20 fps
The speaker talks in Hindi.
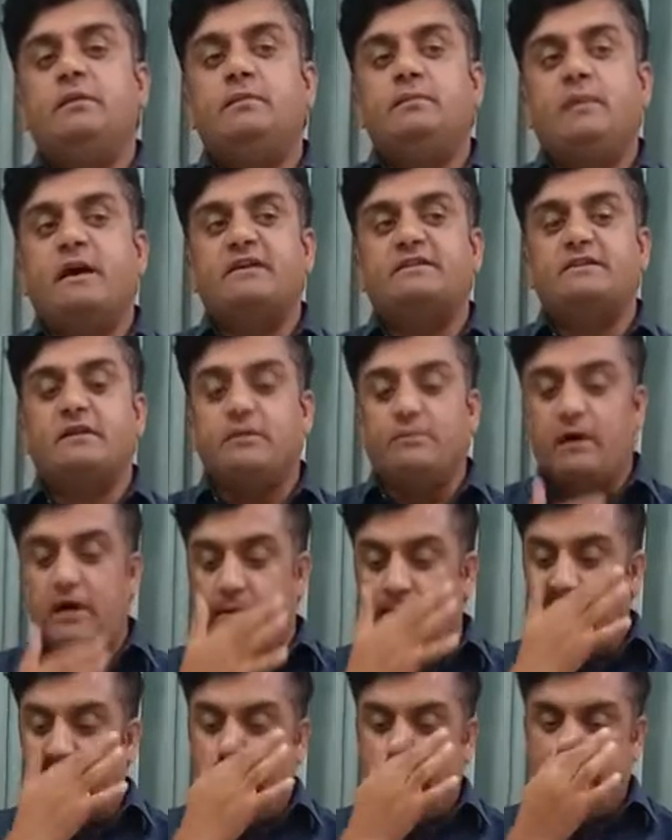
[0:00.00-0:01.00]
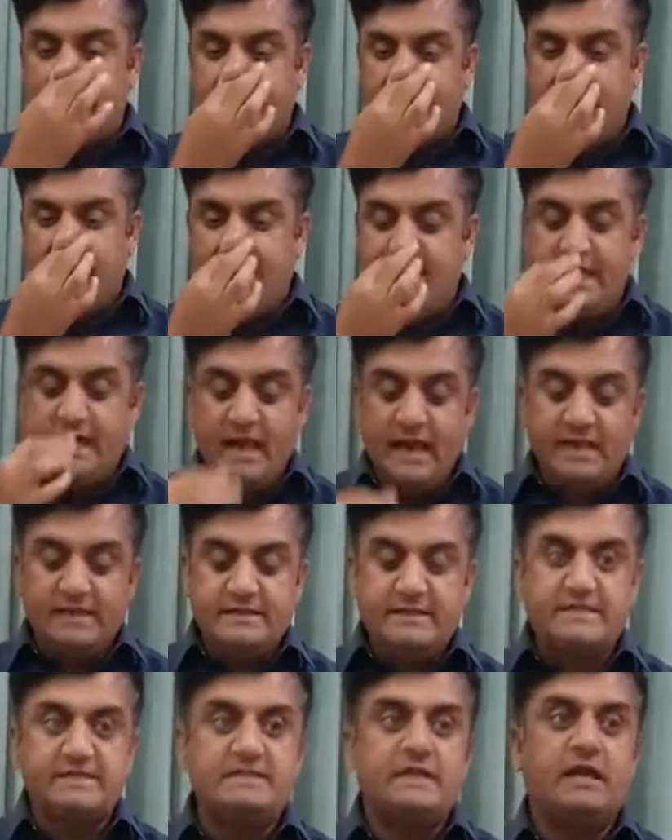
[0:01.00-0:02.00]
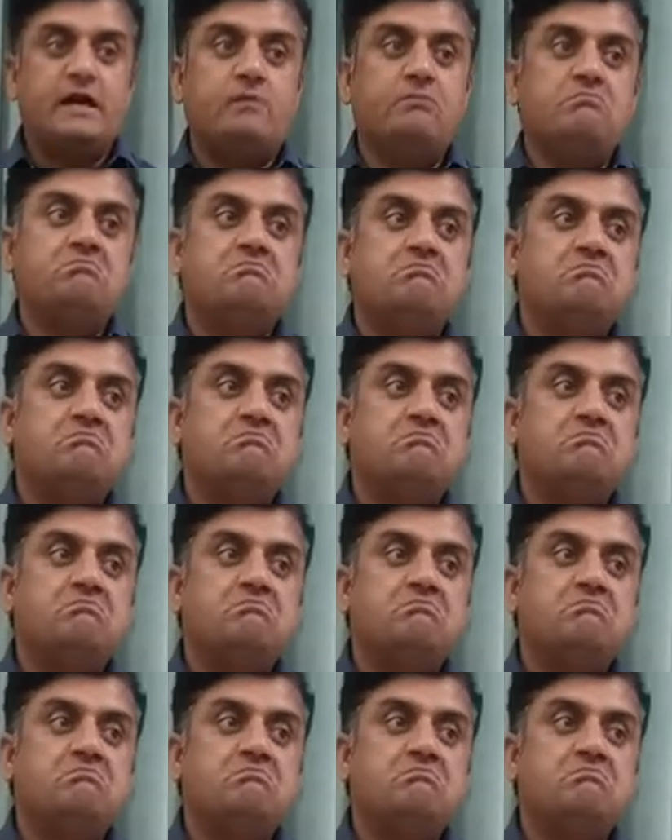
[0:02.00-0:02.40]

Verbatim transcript: बास्केटबॉल में ऐसे ही है जैसे हम